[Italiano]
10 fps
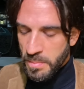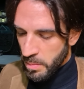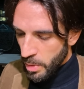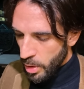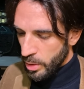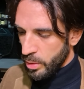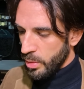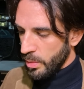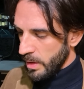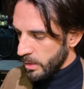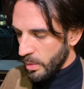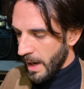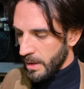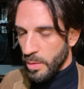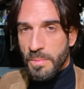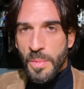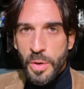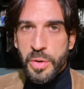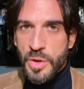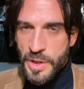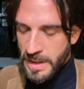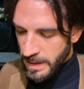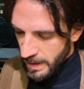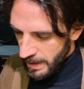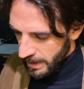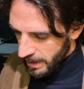molto educato, molto gentile,